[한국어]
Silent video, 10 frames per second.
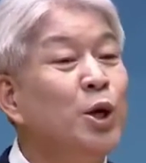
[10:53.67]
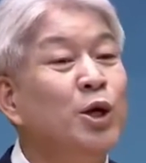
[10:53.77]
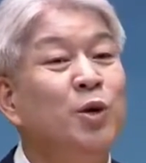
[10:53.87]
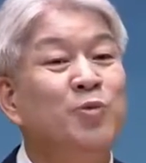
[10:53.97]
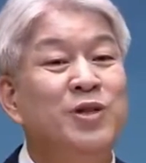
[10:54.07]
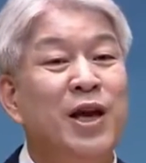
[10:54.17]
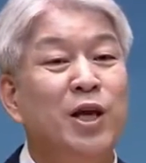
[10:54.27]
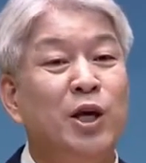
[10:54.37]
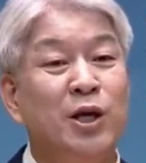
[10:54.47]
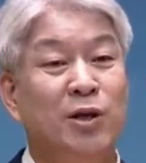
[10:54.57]

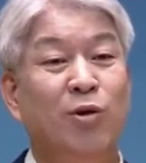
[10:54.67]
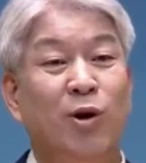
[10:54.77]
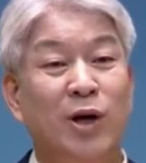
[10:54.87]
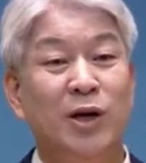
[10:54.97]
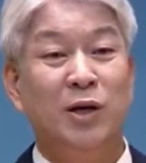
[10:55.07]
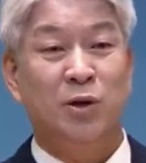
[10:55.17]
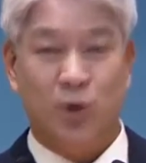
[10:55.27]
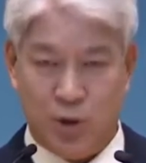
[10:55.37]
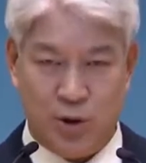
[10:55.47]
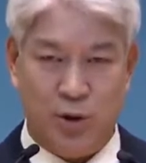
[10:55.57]
겁쟁이 기도원을
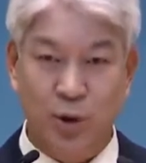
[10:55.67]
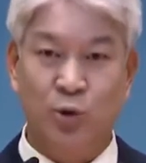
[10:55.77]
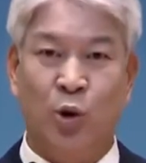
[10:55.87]
큰